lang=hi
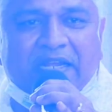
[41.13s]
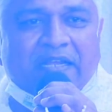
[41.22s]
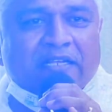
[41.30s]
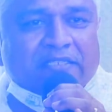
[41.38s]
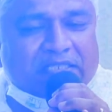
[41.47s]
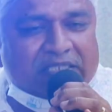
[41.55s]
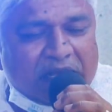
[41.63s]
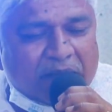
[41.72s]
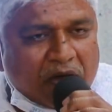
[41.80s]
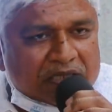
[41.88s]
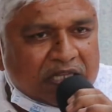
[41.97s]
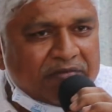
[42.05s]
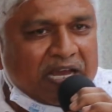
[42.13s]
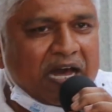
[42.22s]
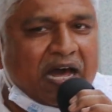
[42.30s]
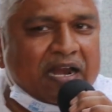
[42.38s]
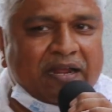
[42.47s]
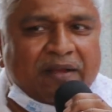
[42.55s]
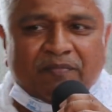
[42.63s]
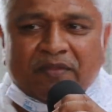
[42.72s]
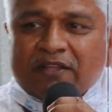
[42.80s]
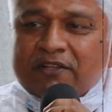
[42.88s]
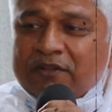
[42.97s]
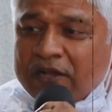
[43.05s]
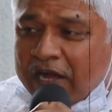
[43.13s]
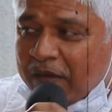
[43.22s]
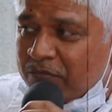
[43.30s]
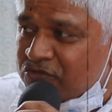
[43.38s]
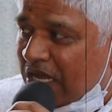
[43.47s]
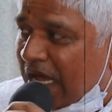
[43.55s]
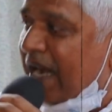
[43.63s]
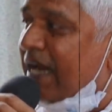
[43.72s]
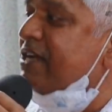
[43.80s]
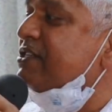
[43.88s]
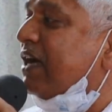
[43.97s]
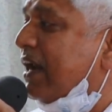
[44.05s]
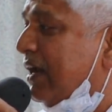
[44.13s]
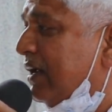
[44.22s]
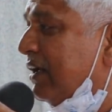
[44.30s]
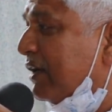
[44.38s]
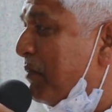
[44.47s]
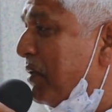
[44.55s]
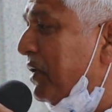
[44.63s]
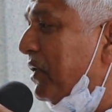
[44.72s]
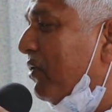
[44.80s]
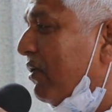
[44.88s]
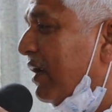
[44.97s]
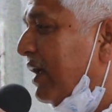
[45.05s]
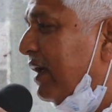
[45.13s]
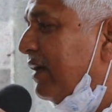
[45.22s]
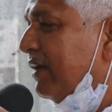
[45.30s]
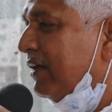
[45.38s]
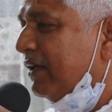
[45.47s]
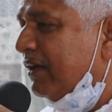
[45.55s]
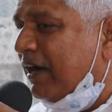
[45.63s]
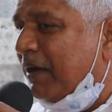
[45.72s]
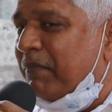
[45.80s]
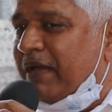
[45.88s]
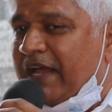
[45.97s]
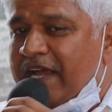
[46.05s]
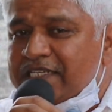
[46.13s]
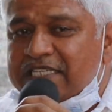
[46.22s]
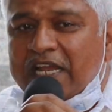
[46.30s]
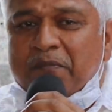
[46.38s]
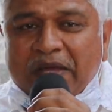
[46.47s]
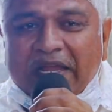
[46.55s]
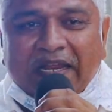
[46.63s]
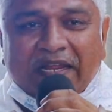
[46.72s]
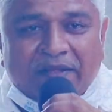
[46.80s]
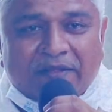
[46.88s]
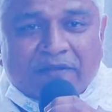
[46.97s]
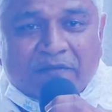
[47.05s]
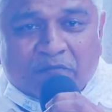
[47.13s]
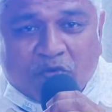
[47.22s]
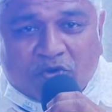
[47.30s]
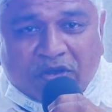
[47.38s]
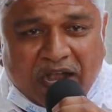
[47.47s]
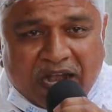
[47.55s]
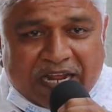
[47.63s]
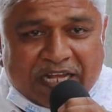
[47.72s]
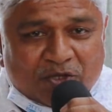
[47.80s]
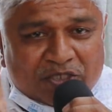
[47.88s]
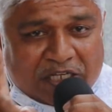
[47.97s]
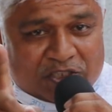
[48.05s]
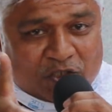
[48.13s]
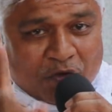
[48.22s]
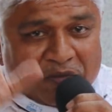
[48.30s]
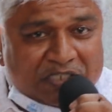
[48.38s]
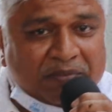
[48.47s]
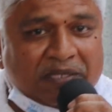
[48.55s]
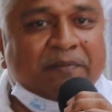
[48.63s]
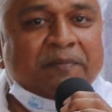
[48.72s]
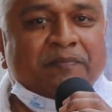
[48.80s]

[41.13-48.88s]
हैं जितने बौद्ध विहार हैं हम सारे के सारे कम्युनिटी हॉल हैं हम एक साल पहले बुक कर लेंगे 2024 में